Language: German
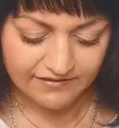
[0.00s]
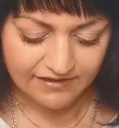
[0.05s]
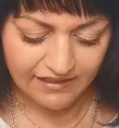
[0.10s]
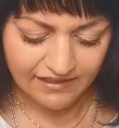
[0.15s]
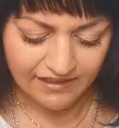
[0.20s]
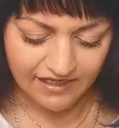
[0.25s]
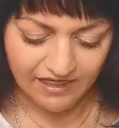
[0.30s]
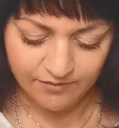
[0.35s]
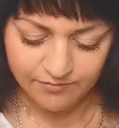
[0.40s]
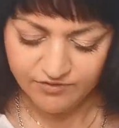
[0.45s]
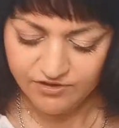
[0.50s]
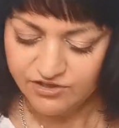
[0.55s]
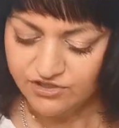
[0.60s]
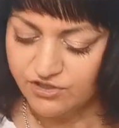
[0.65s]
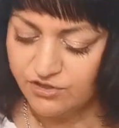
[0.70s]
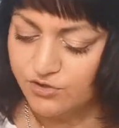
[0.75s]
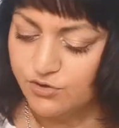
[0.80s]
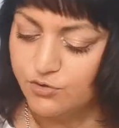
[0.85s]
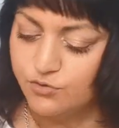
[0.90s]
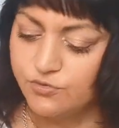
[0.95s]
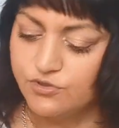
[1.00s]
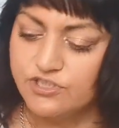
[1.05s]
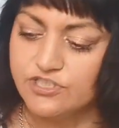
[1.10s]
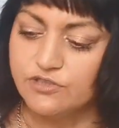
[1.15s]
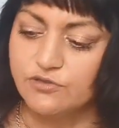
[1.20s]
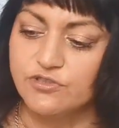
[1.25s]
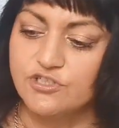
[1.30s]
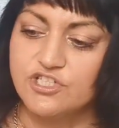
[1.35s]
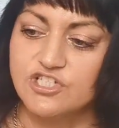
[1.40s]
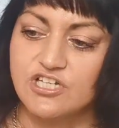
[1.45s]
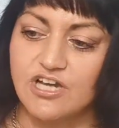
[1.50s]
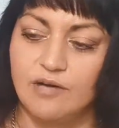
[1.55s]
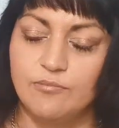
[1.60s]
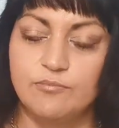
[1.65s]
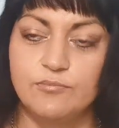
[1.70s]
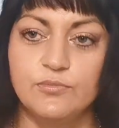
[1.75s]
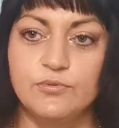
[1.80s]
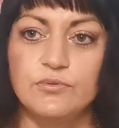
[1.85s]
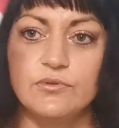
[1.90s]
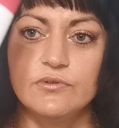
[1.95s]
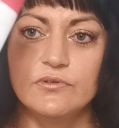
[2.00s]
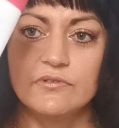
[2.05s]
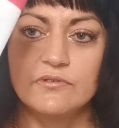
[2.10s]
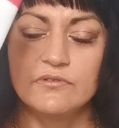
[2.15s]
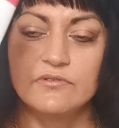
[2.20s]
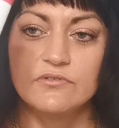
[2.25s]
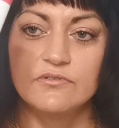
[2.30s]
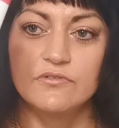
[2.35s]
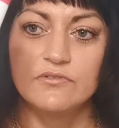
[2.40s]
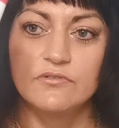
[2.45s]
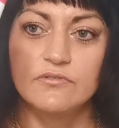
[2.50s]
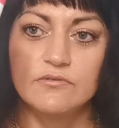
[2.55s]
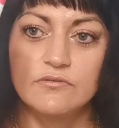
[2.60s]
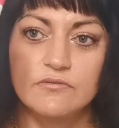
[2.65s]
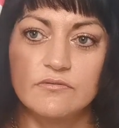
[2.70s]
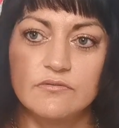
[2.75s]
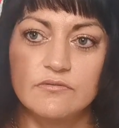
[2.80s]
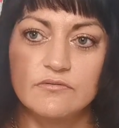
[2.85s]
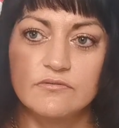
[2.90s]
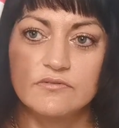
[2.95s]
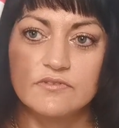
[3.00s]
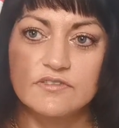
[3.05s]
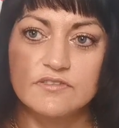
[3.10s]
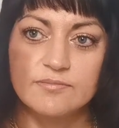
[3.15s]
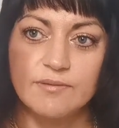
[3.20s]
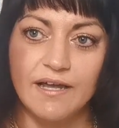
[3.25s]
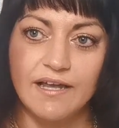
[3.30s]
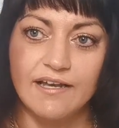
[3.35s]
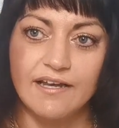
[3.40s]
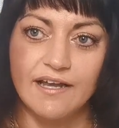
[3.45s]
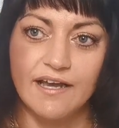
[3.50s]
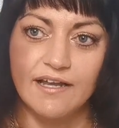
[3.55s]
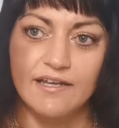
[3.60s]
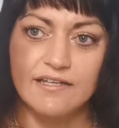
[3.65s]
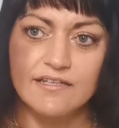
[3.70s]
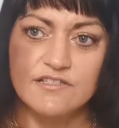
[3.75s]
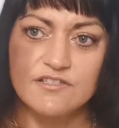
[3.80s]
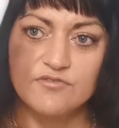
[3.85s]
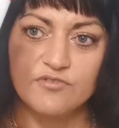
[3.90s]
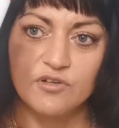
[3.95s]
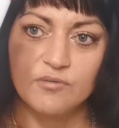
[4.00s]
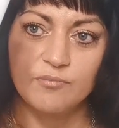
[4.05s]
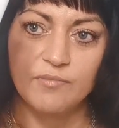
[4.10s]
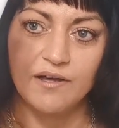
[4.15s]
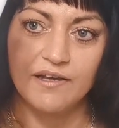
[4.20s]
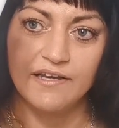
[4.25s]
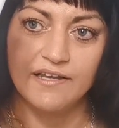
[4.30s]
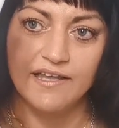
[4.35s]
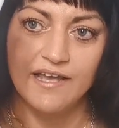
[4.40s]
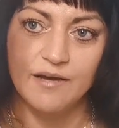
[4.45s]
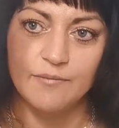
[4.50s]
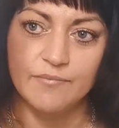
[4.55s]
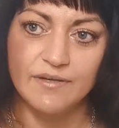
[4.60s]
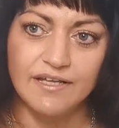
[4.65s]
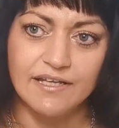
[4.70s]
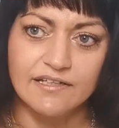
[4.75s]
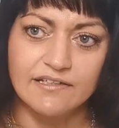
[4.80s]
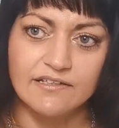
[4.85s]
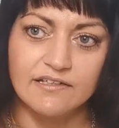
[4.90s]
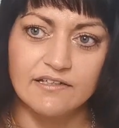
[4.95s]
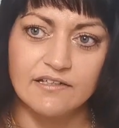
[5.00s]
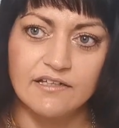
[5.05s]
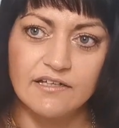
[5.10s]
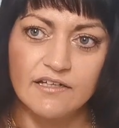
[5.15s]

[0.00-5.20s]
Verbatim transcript: Dann habe ich Dusche und Shampoo 2 in 1 von Balea Med.